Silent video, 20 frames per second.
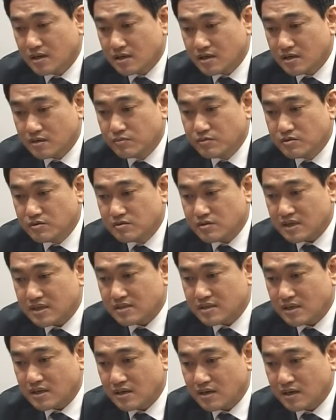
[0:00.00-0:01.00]
그분들의
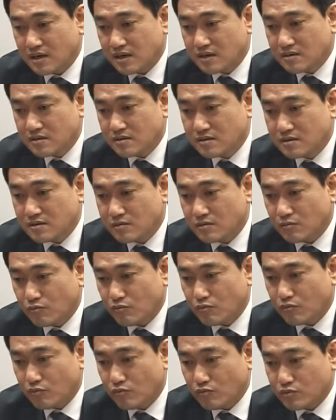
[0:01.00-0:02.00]
생각은
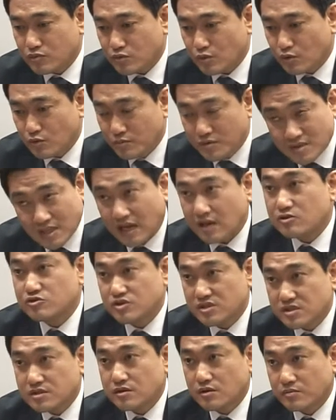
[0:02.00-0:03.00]
조금은 다를 수
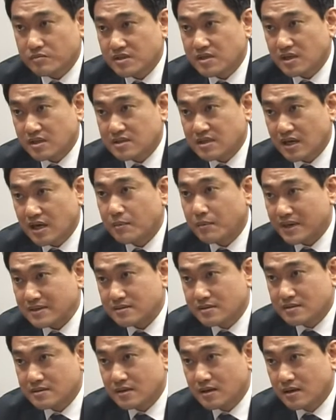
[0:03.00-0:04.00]
있을 겁니다. 제가
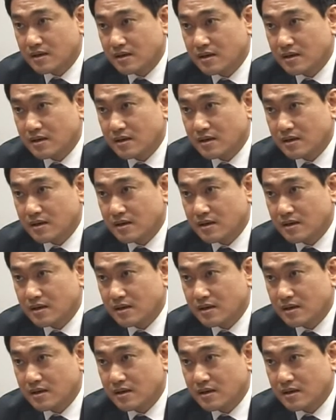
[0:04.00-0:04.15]
봤을 때.